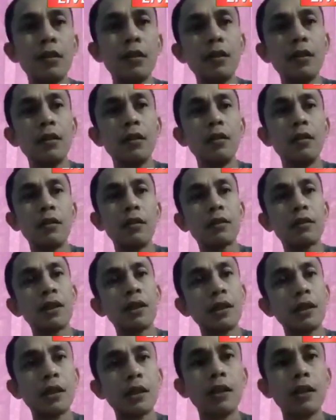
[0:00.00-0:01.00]
Oke,
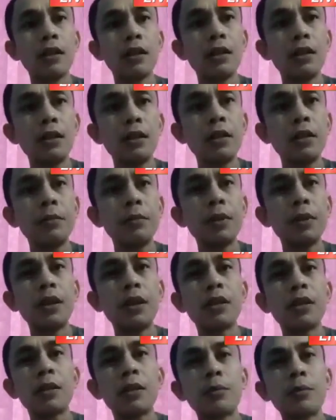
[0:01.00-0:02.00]
kali ini Billy
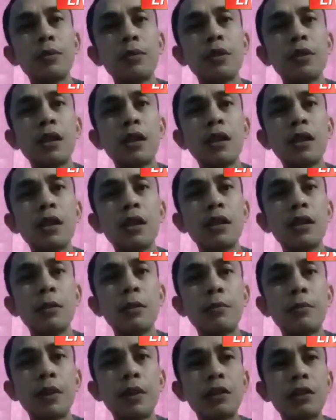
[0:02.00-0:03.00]
Saputra dapat
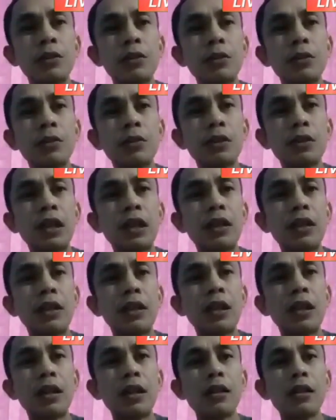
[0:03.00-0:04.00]
dukungan
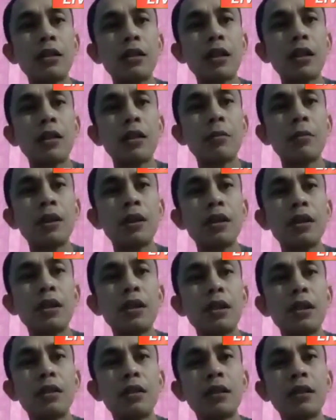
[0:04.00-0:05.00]
dari sahabatnya
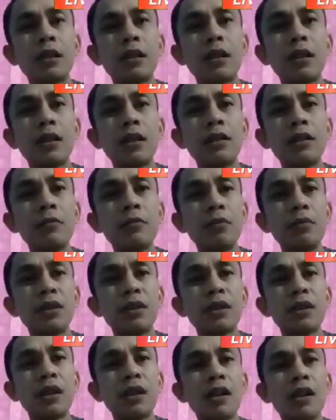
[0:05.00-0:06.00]
terkait
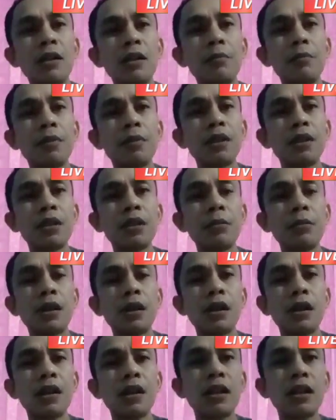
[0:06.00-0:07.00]
masalah pencemaran
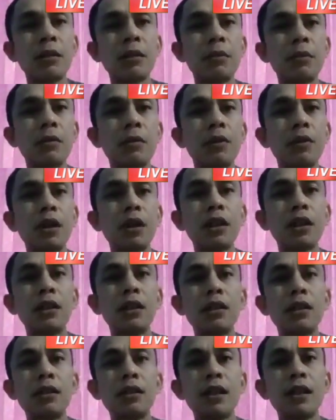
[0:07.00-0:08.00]
nama baik
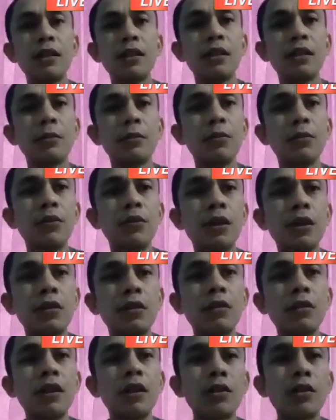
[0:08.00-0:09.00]
yang dibuat oleh
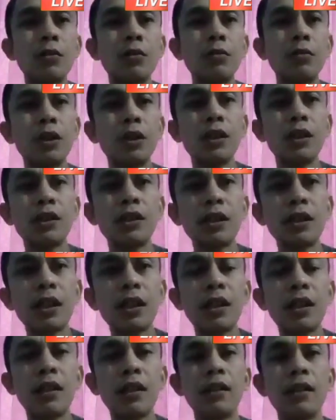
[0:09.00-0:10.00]
Robby Sen
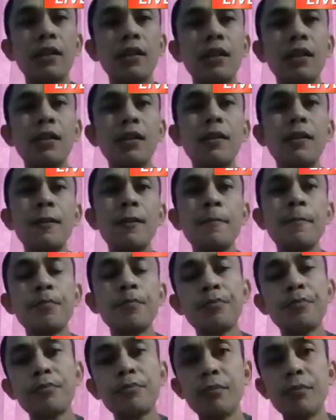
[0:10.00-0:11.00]

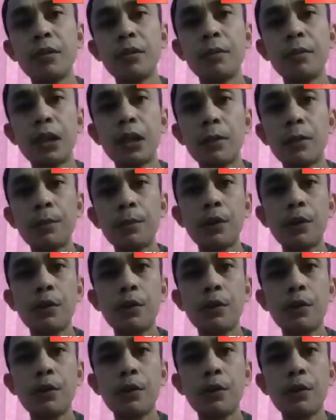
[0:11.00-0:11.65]
beberapa waktu